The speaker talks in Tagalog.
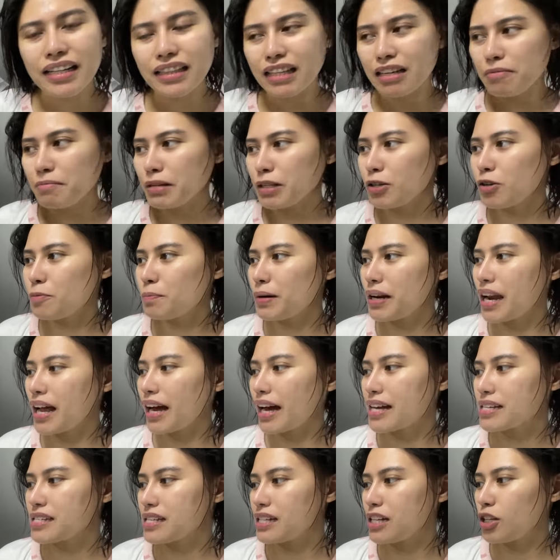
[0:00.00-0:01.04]
natikman ko pa lang
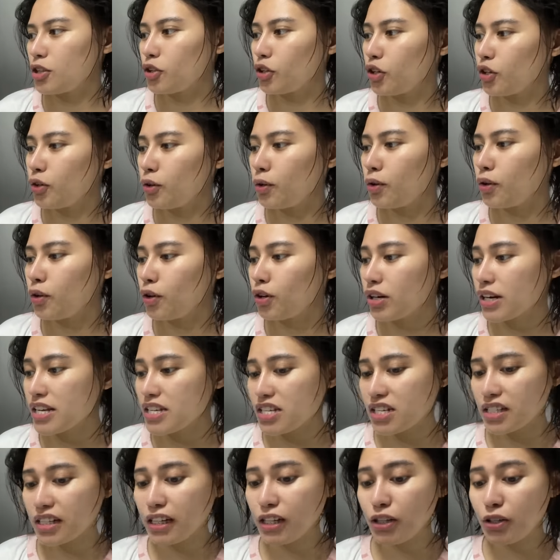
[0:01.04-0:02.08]
kasi dito yung
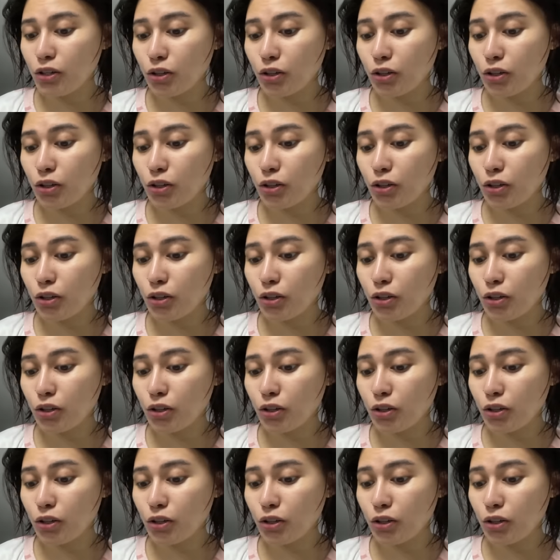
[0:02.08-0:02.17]
original,